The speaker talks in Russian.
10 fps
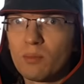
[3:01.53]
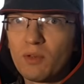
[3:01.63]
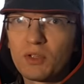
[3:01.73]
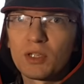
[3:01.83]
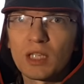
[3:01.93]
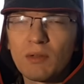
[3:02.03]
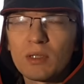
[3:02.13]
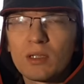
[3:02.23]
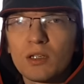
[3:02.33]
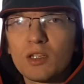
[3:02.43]
бывших
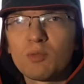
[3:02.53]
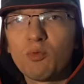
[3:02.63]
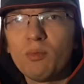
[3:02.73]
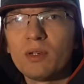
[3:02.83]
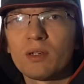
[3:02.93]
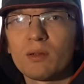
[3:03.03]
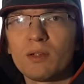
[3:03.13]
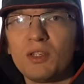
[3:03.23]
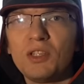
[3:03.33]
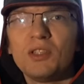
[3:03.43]
советских республик
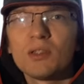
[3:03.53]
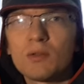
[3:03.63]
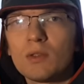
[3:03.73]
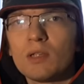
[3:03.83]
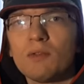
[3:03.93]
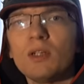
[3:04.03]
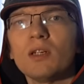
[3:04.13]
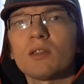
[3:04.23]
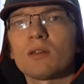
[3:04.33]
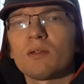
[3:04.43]
единственный
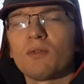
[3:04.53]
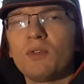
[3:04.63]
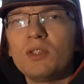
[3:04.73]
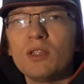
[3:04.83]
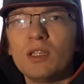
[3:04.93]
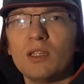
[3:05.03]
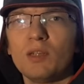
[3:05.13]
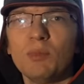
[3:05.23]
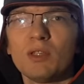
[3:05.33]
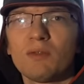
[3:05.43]
выход видели
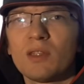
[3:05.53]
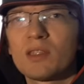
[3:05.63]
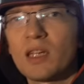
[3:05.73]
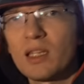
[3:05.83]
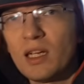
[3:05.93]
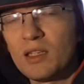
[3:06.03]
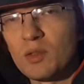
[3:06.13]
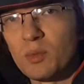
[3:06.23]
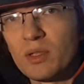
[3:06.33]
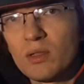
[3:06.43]
именно в
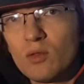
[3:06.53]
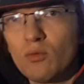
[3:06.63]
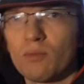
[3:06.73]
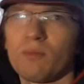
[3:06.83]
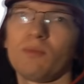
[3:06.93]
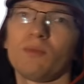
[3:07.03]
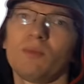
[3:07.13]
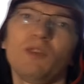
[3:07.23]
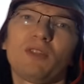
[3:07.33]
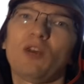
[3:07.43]
национализме. Ну,
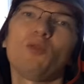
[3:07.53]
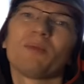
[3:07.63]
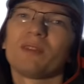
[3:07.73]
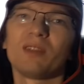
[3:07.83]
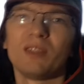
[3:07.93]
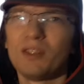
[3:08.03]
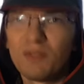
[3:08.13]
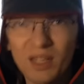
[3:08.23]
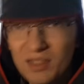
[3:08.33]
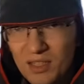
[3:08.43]
не в таком, не
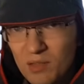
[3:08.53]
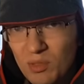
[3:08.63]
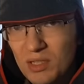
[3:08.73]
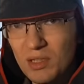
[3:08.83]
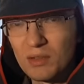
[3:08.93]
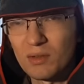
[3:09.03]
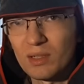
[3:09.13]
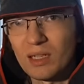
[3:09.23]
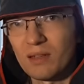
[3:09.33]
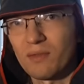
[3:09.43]
в нацизме,
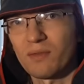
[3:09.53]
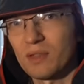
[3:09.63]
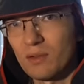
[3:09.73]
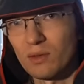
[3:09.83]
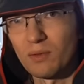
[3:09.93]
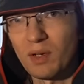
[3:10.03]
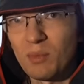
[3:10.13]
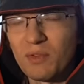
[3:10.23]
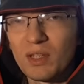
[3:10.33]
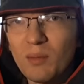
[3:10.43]
естественно, как в свое
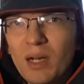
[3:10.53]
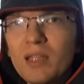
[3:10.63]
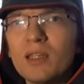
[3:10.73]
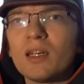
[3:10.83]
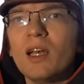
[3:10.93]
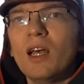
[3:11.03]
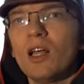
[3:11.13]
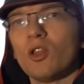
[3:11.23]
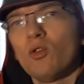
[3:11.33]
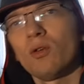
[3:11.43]
время в Германии,
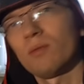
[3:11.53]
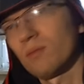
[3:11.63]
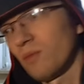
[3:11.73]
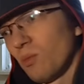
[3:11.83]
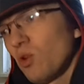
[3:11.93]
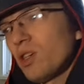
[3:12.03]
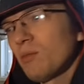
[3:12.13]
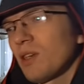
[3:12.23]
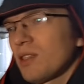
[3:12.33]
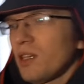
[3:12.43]
но
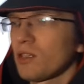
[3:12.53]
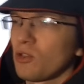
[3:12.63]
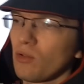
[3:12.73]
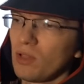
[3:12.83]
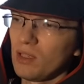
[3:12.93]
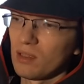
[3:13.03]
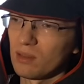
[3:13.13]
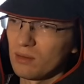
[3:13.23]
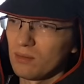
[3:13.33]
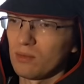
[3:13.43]
многим казалось, что
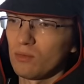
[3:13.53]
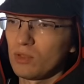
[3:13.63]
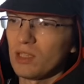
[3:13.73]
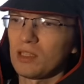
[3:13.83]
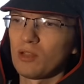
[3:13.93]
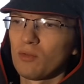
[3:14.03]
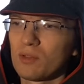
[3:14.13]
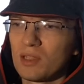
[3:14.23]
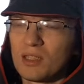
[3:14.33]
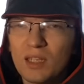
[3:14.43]
ты, у тебя
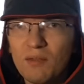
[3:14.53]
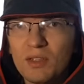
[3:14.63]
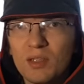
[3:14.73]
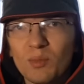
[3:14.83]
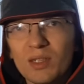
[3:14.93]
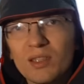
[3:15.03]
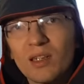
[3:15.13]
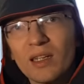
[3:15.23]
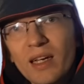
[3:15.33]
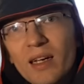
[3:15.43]
становится независимая
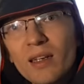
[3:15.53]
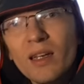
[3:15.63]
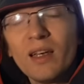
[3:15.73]
страна,